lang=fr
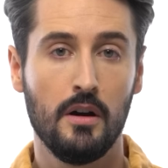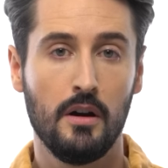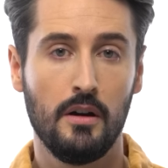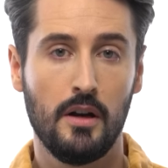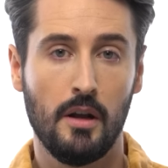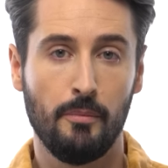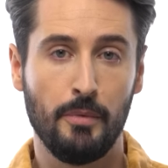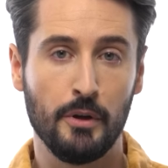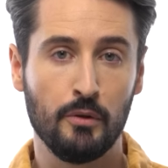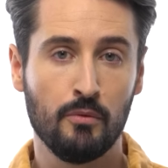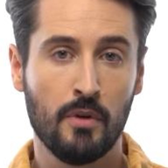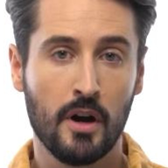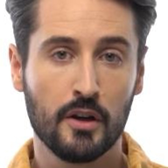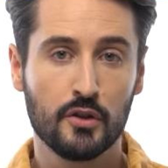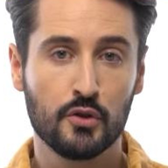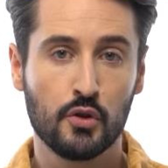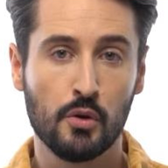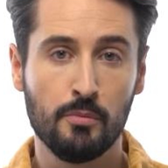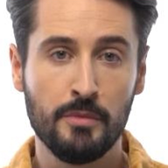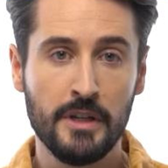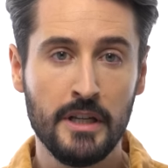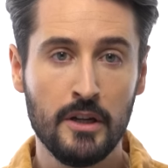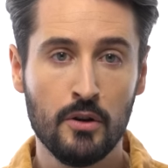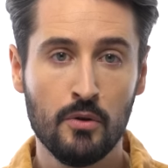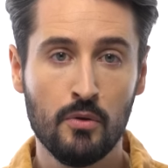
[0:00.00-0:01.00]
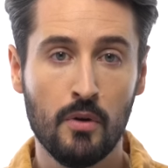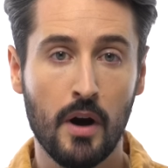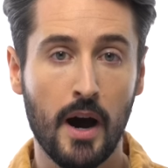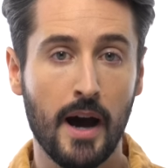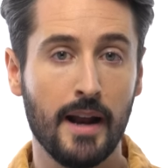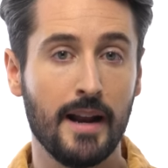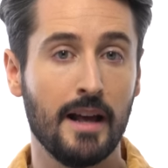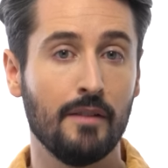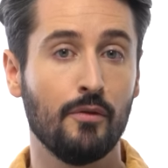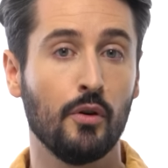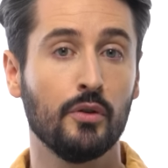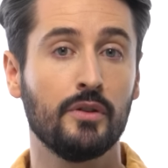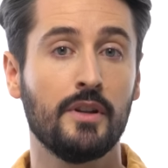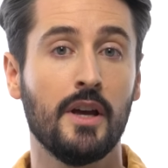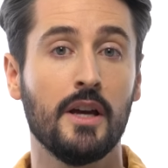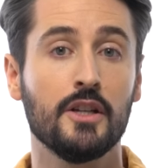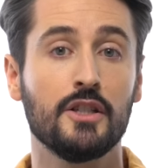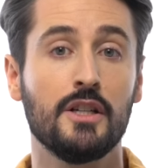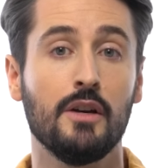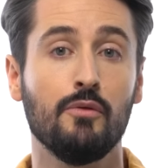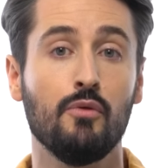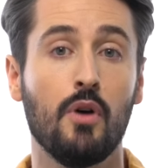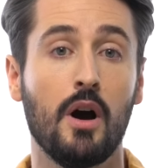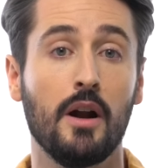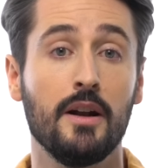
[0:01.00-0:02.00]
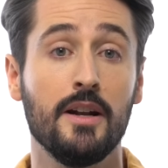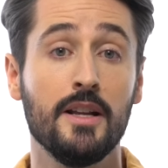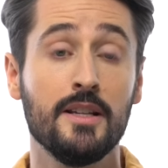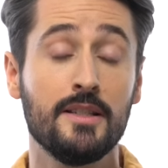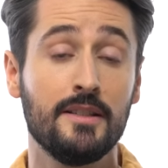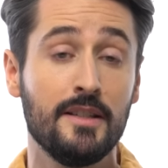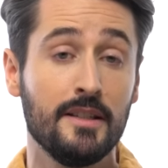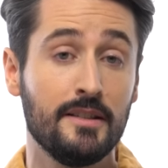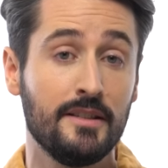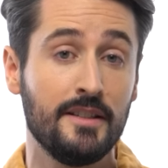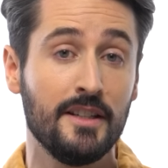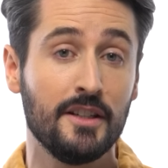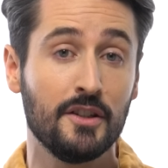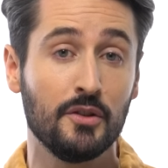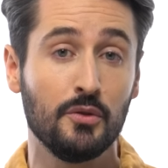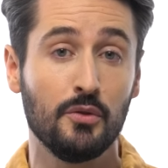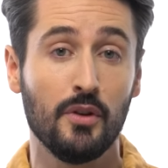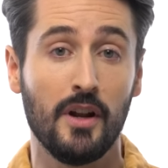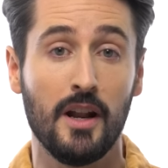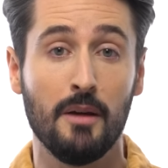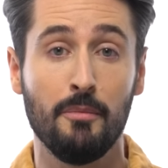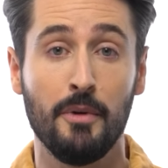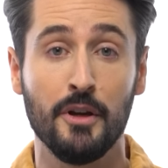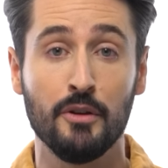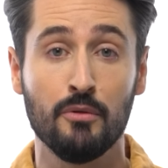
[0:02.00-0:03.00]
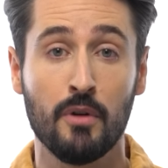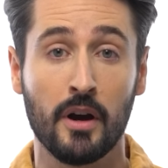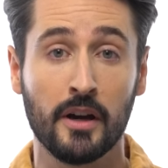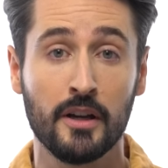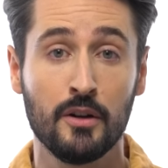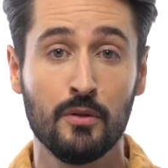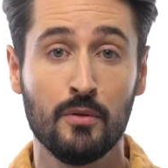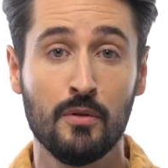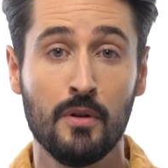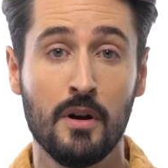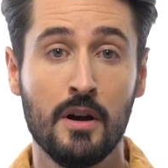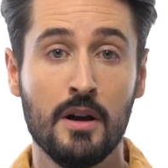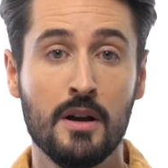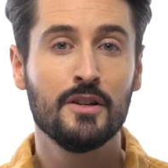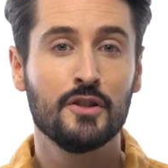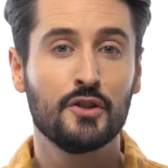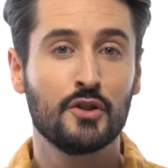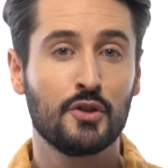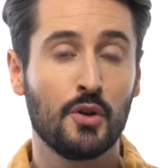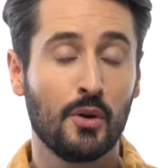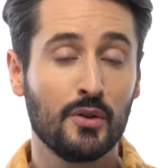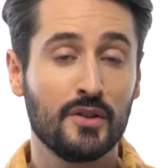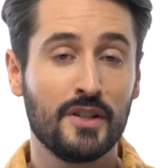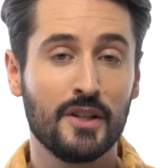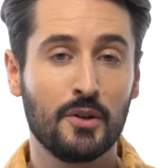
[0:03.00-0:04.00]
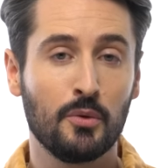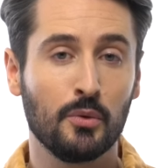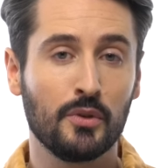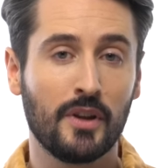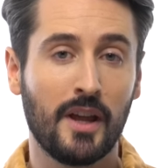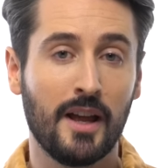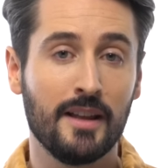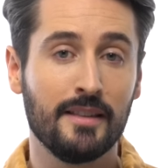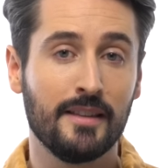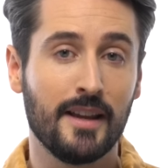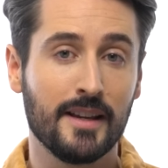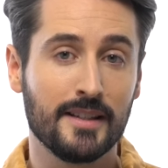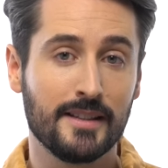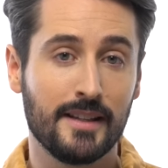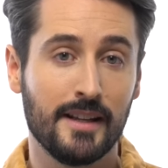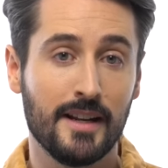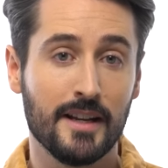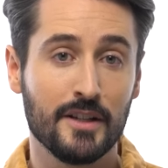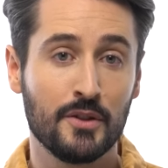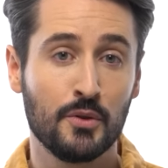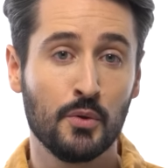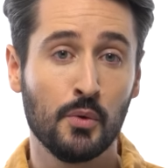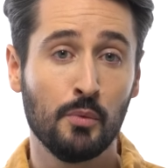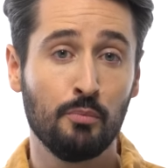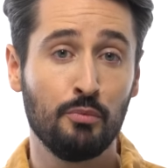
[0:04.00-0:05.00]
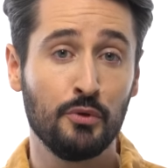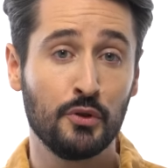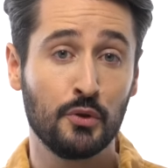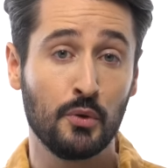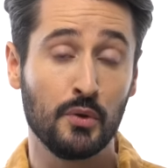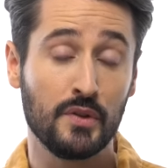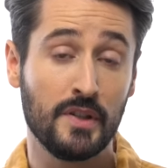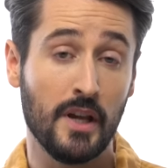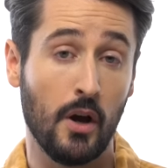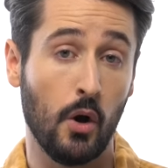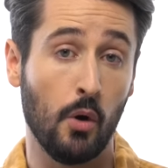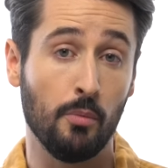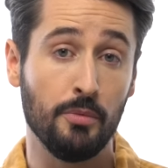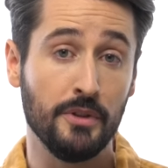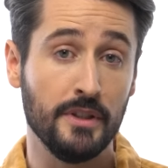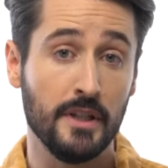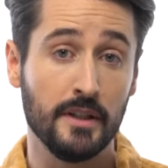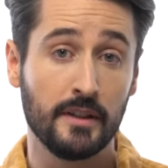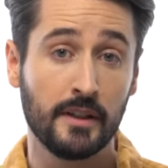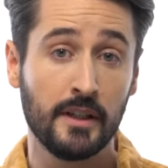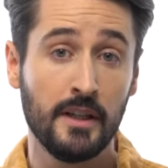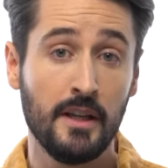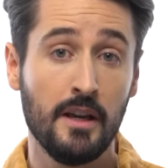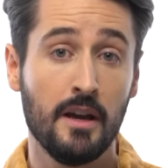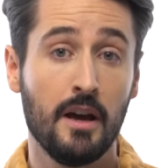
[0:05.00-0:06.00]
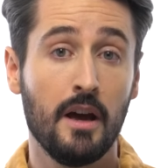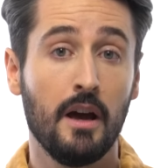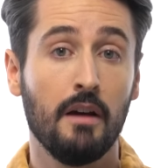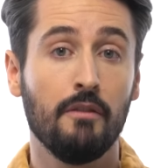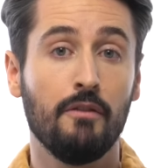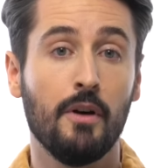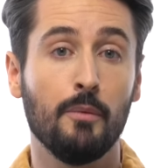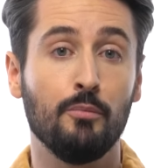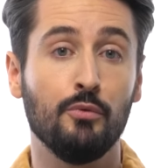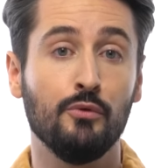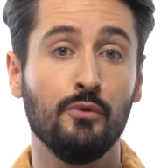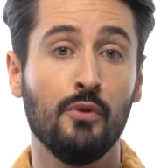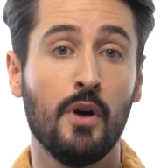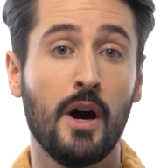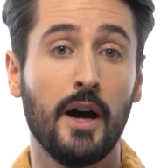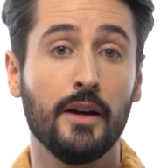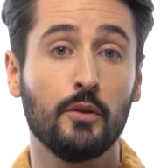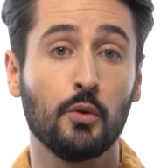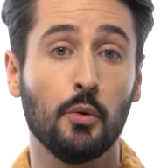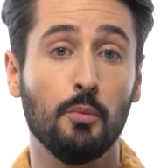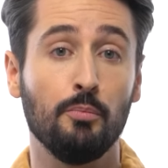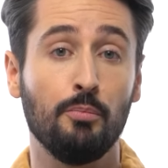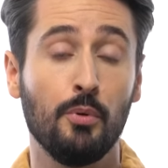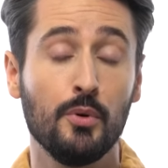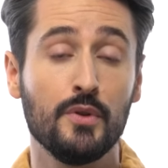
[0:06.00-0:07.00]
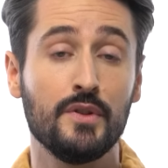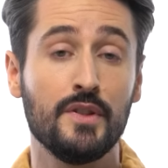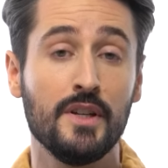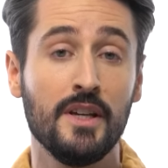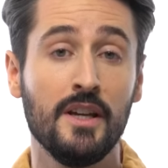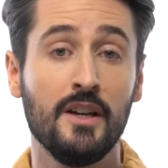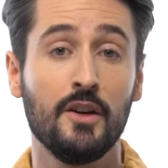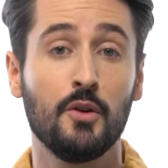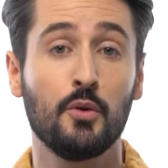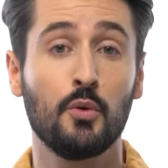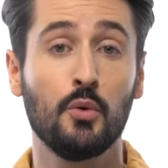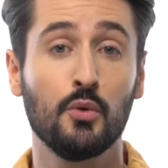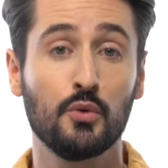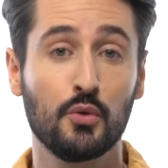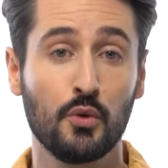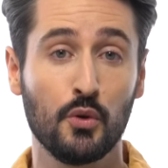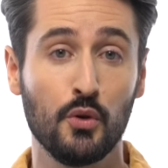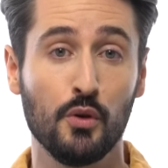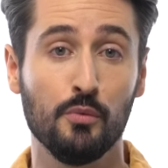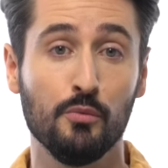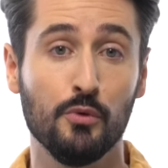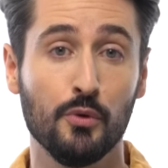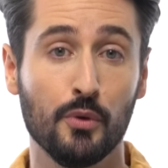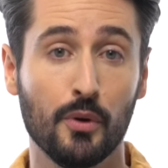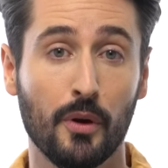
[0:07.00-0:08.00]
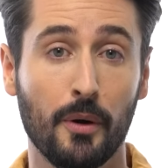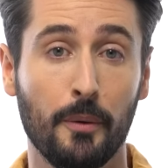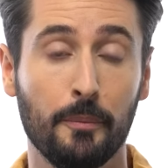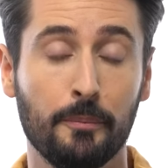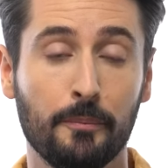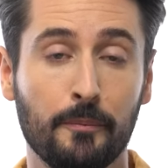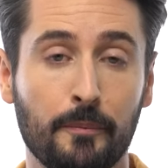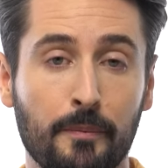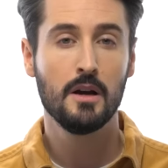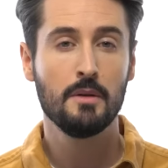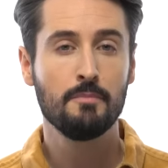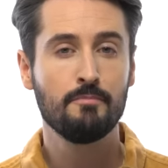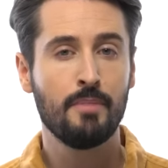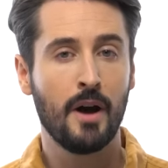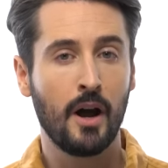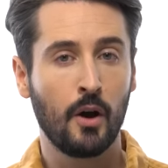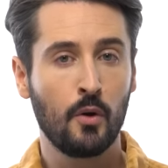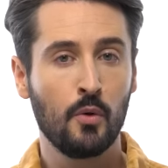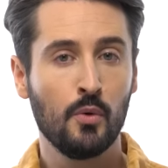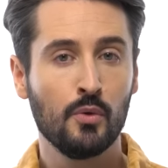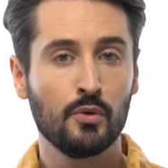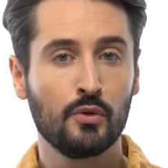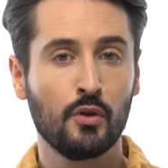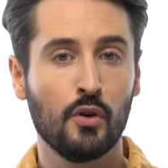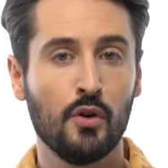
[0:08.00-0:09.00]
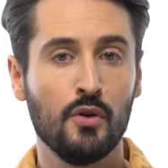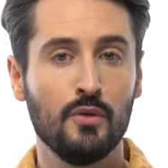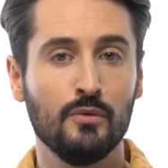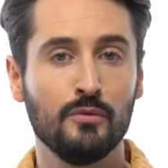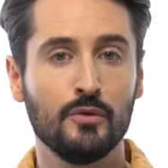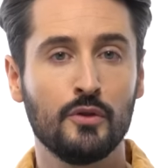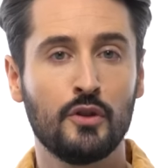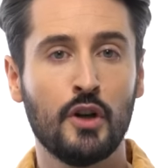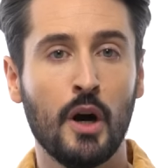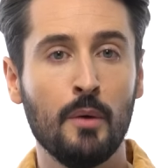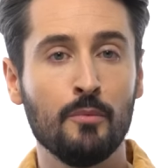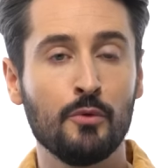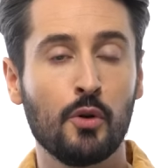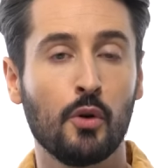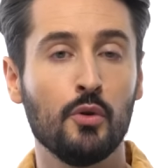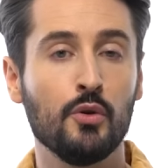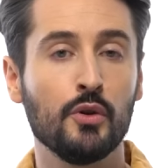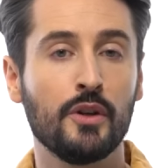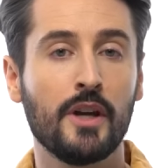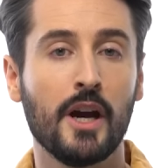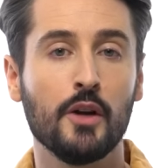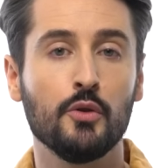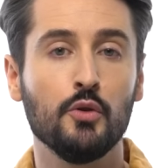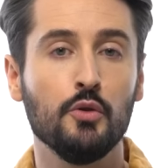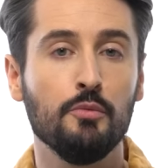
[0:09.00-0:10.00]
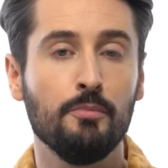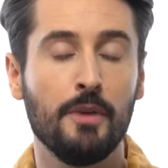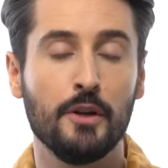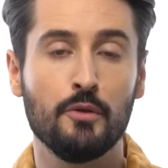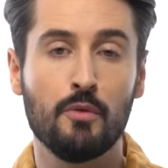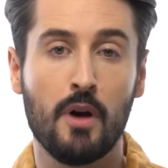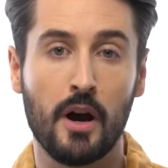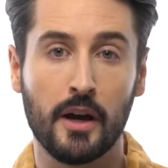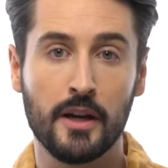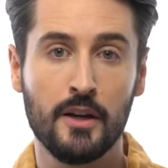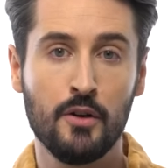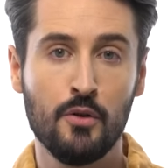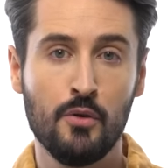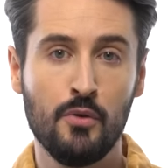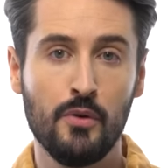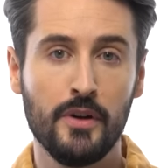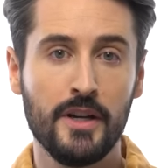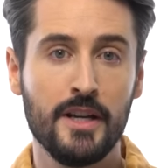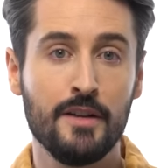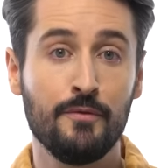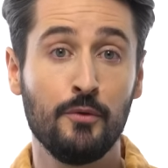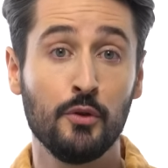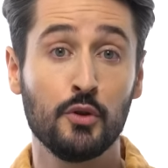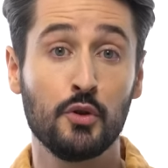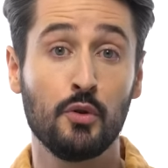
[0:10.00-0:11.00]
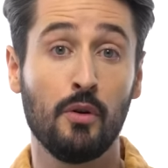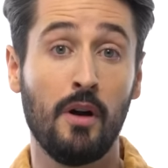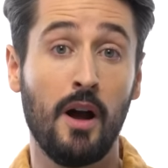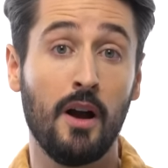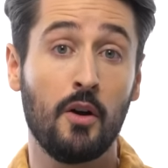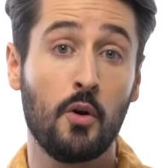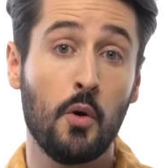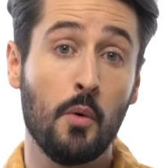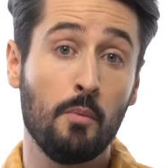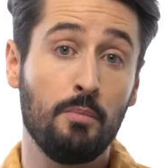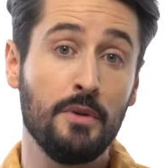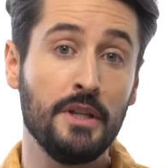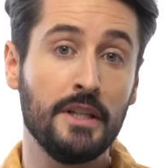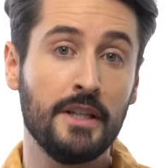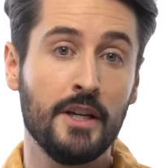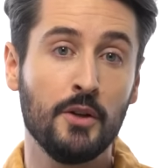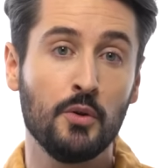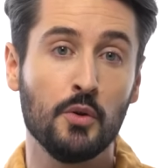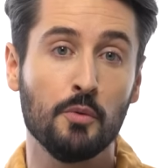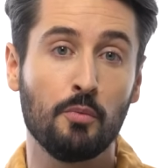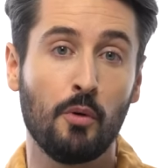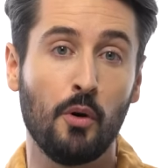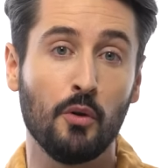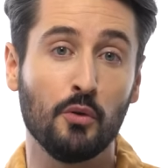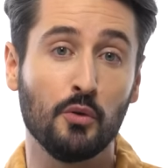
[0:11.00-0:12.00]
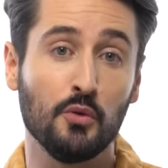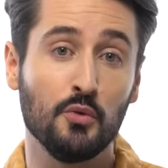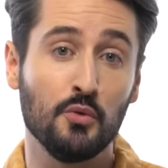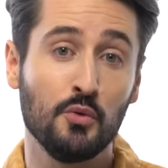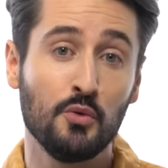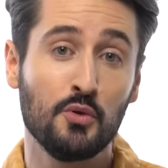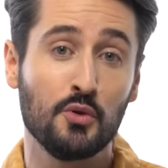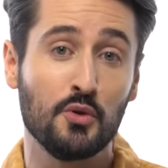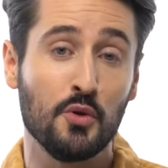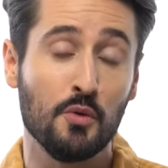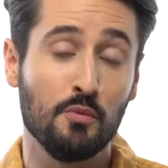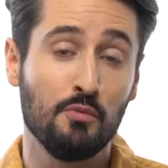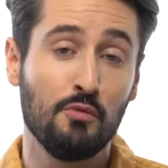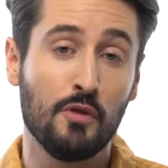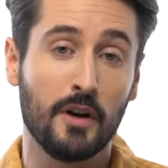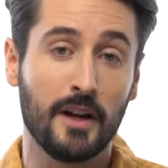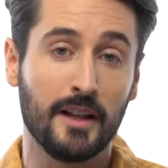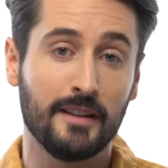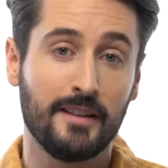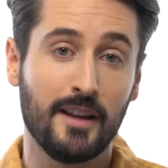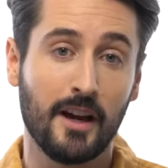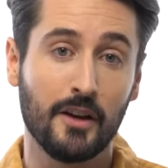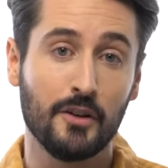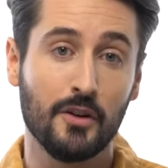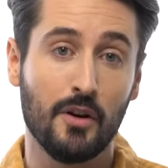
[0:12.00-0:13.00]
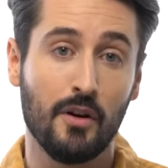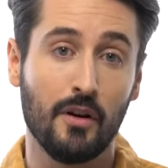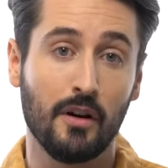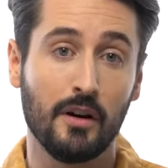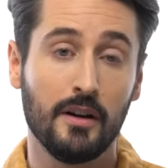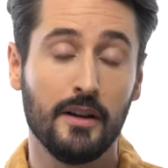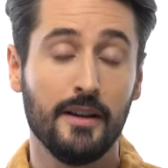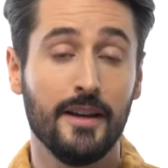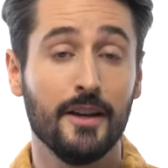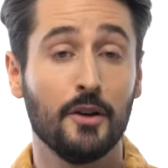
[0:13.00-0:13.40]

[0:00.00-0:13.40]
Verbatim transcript: La baignoire semi-îlot a l'avantage d'avoir l'esthétique de la baignoire îlot sans ses contraintes d'installation puisque sa robinetterie va pouvoir être posée contre le mur. Par contre, comme dans le cas d'une baignoire îlot, il vous sera compliqué de prendre une douche debout à l'intérieur.